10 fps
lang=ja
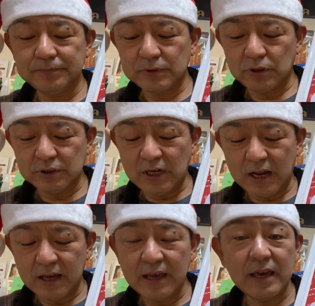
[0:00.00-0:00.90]
こち
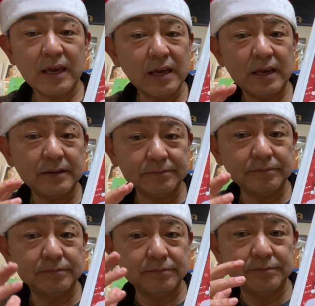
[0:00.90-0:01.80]
ら、
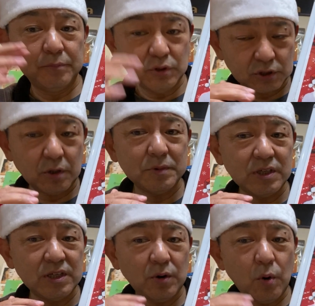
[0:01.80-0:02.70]
えー、申し込
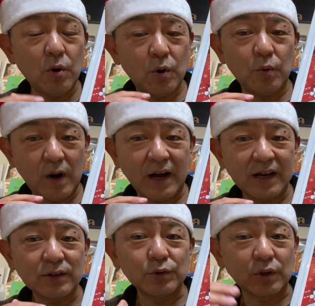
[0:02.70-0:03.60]
み方法
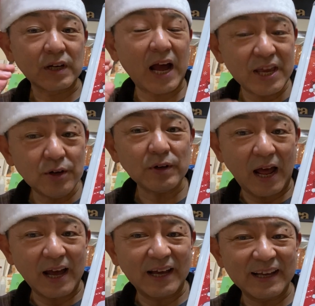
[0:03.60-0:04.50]
は、この概要
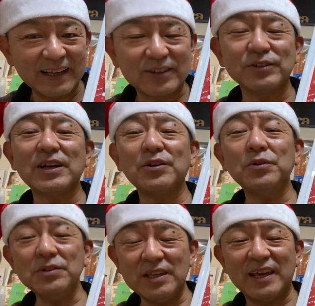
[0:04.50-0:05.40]
欄、えー、こちらの
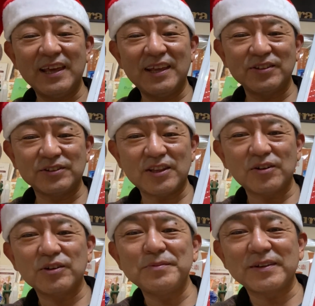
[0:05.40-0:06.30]
方に、載せ
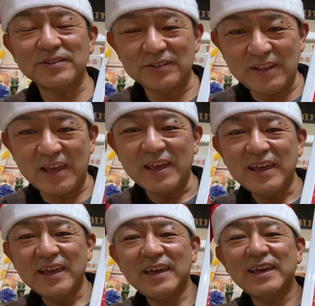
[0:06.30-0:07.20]
ておきますので、
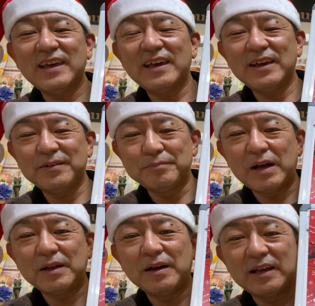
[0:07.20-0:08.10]
えー、
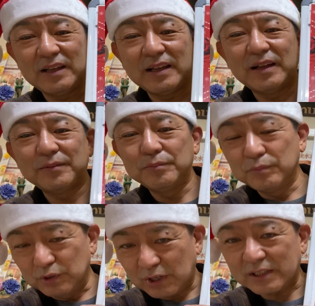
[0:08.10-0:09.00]
まあ、
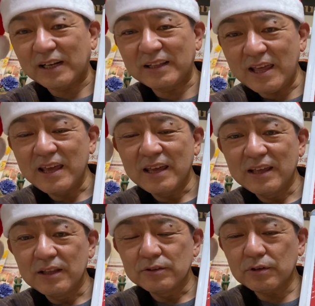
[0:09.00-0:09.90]
よかったらね、
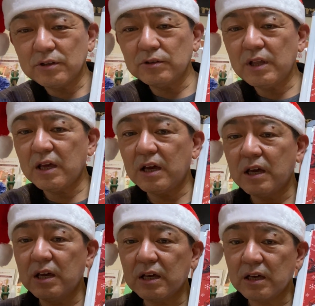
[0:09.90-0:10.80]
それとね、
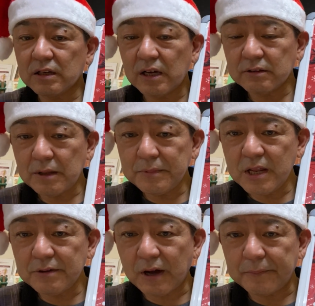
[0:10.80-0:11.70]
えー、カスタム
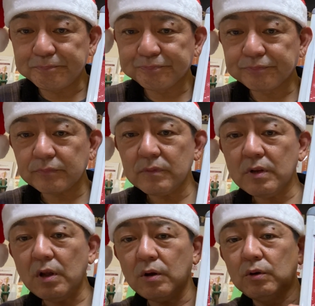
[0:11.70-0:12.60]
例は、
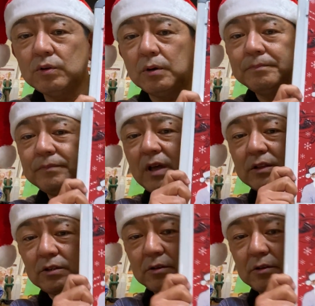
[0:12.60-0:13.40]
この、あ、ちょっ